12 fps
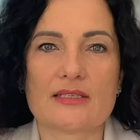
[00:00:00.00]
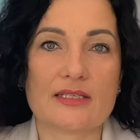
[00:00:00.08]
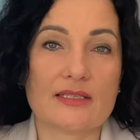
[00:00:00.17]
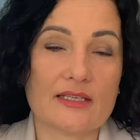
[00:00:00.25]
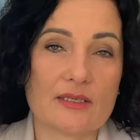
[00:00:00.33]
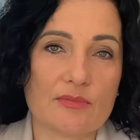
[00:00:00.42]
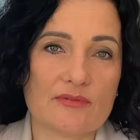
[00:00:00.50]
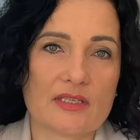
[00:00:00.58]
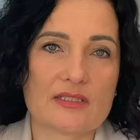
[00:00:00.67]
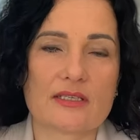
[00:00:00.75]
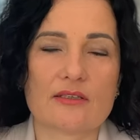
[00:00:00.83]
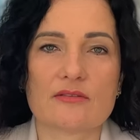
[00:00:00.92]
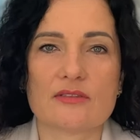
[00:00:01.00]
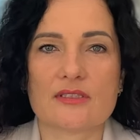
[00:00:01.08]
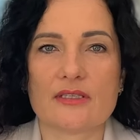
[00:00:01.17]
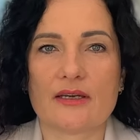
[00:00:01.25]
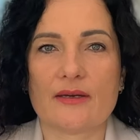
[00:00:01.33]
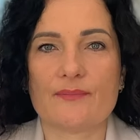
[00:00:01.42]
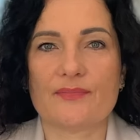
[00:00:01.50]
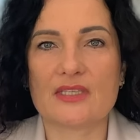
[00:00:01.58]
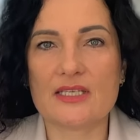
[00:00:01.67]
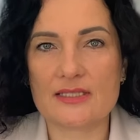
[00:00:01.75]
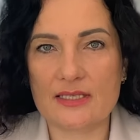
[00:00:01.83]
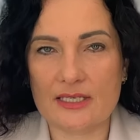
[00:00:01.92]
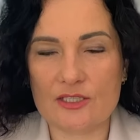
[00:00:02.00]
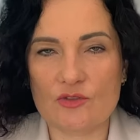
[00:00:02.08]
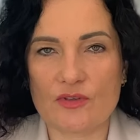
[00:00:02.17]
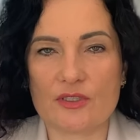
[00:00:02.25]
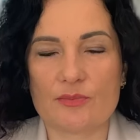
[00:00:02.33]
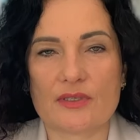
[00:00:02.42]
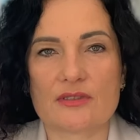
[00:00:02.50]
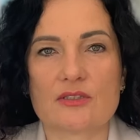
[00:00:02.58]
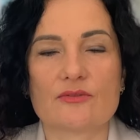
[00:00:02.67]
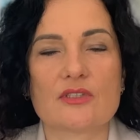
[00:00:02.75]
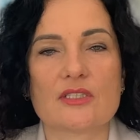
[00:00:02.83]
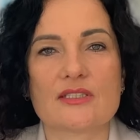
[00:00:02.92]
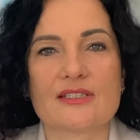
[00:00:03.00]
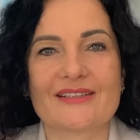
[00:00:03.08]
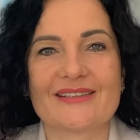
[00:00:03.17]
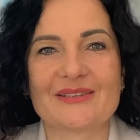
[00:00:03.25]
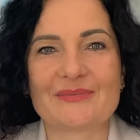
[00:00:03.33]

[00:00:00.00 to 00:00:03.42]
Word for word: zadania powracające, niezaangażowani pracownicy,